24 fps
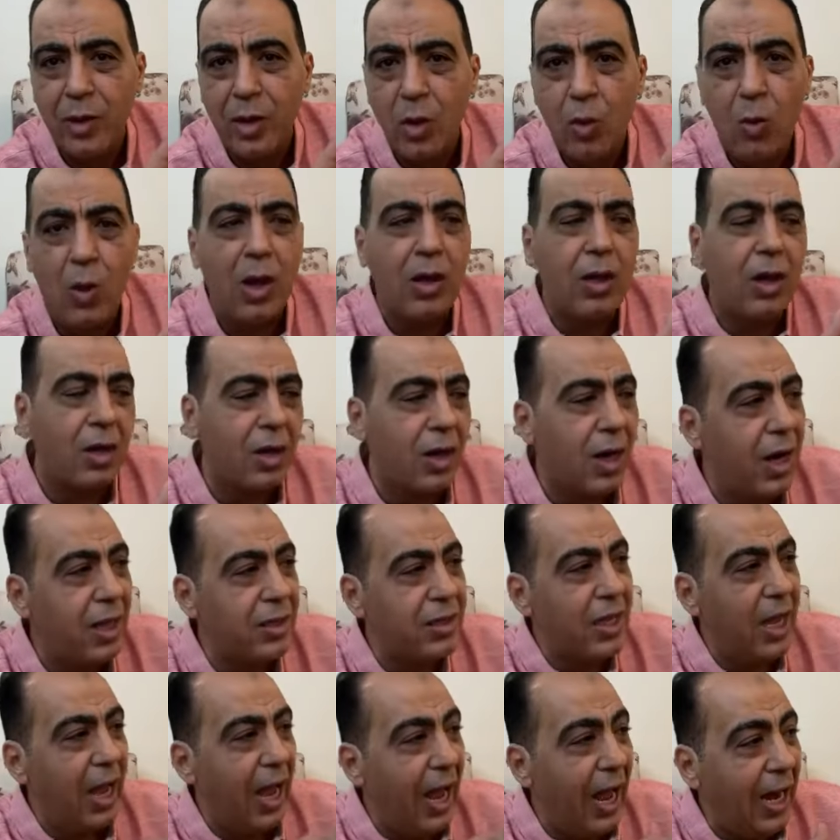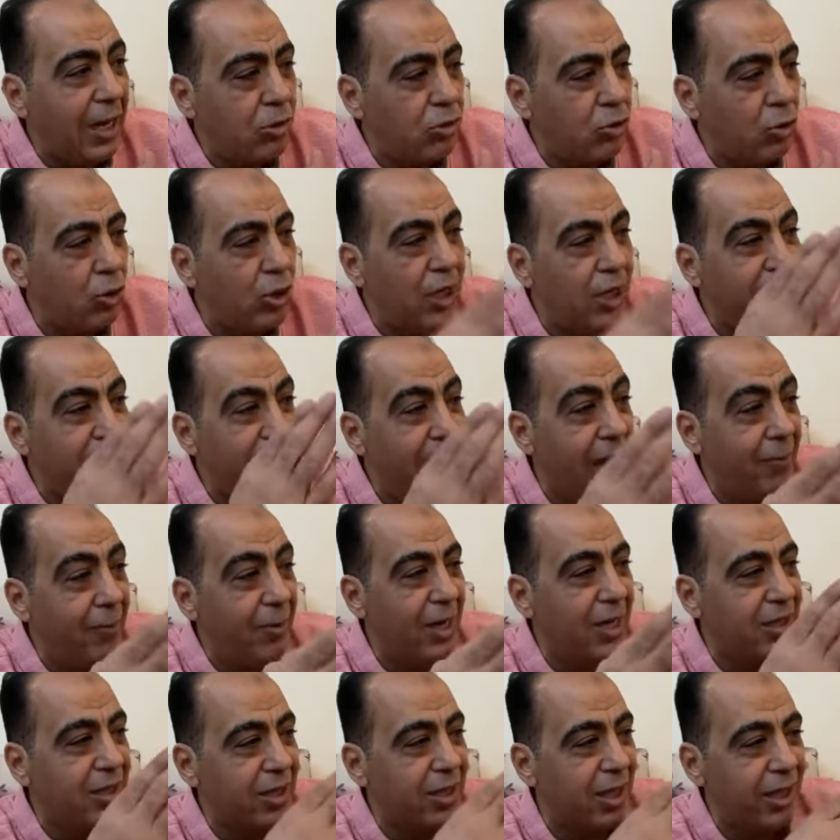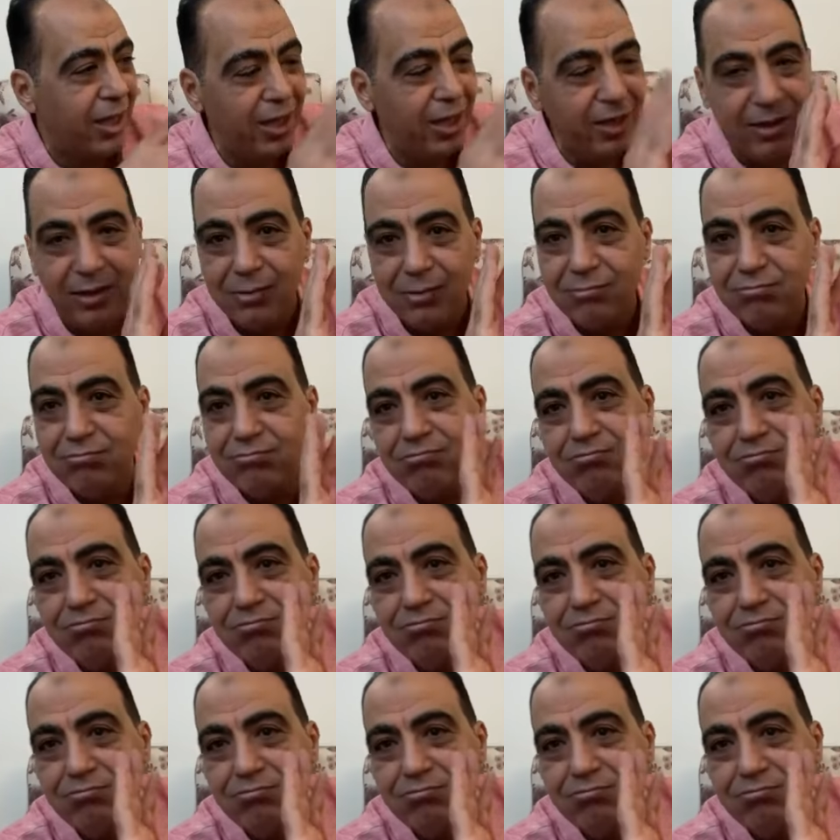وقررت إحالته للنيابة الإدارية